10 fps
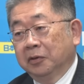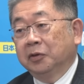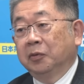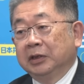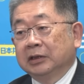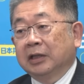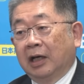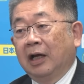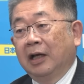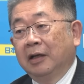協議ですか
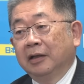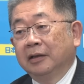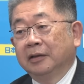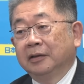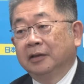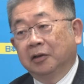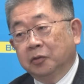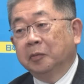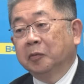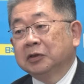ら何
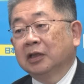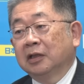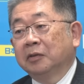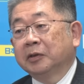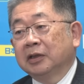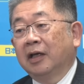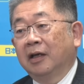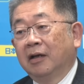とも申し上げられません。